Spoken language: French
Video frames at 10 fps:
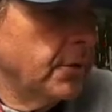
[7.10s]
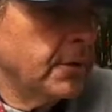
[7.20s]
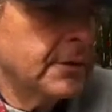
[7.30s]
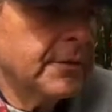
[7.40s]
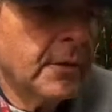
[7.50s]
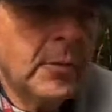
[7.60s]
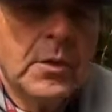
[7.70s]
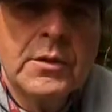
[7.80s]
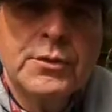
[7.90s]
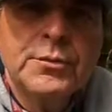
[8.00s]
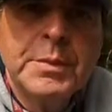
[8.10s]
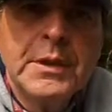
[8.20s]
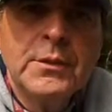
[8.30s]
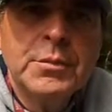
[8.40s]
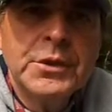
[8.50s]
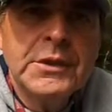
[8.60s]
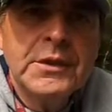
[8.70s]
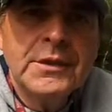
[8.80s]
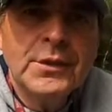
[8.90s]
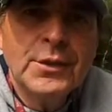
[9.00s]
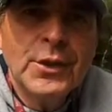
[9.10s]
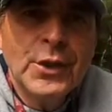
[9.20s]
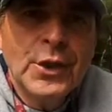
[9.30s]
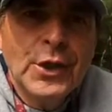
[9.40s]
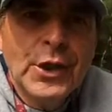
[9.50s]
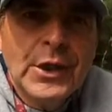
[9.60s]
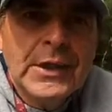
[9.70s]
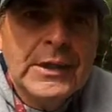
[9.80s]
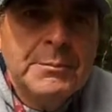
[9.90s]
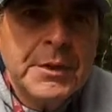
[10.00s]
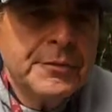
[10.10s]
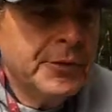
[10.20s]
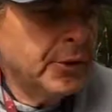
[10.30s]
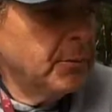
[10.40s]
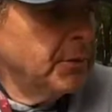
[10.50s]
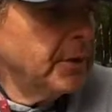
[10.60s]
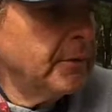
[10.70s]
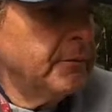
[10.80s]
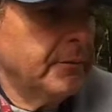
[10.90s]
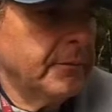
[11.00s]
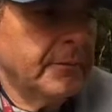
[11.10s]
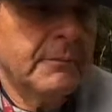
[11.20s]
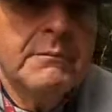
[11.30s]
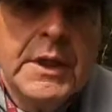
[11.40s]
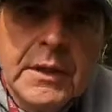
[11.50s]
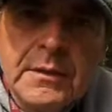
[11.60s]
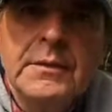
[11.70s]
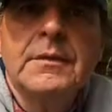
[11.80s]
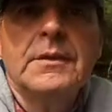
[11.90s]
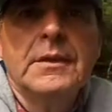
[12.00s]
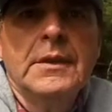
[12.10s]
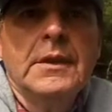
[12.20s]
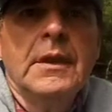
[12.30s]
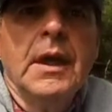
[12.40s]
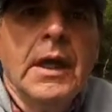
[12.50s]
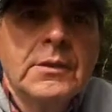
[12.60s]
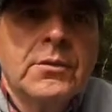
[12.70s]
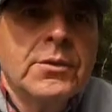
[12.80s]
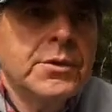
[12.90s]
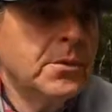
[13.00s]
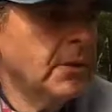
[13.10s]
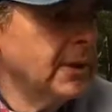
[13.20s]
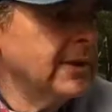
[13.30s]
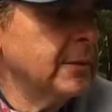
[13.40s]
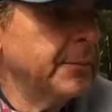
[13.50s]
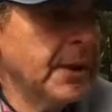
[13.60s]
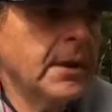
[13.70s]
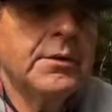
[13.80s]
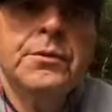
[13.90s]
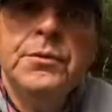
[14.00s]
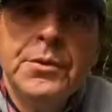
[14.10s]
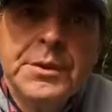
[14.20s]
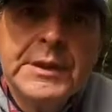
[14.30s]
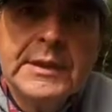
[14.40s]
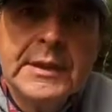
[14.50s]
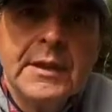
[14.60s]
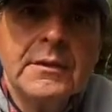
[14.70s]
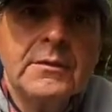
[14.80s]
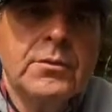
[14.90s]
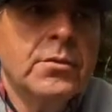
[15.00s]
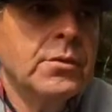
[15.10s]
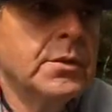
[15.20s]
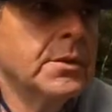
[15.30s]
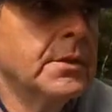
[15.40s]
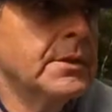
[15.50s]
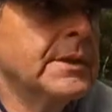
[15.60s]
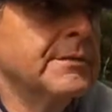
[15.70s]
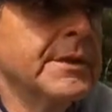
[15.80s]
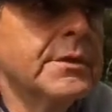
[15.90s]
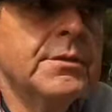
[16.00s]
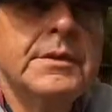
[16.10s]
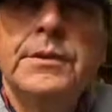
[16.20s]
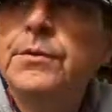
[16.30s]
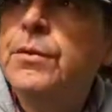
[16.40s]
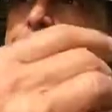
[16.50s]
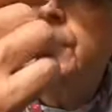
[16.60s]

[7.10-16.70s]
euh, c'est vraiment un super objet hyper fun, mais, mais attention, hein, c'est pas une XR. Donc c'est vrai que si tu veux